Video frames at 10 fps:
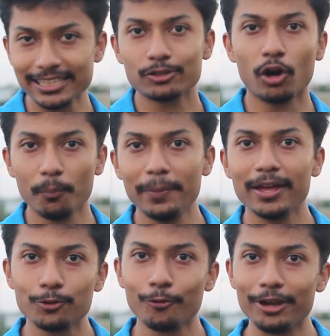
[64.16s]
দেশে
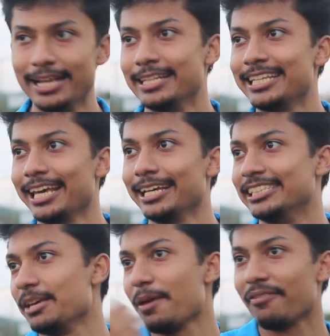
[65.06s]
কম্পেয়ার করি যে
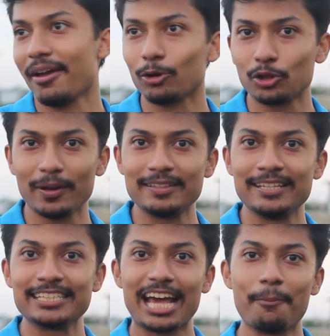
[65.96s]
জিপিএ ফাইভ কত
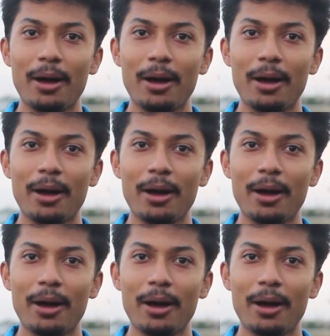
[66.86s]
পাইছিস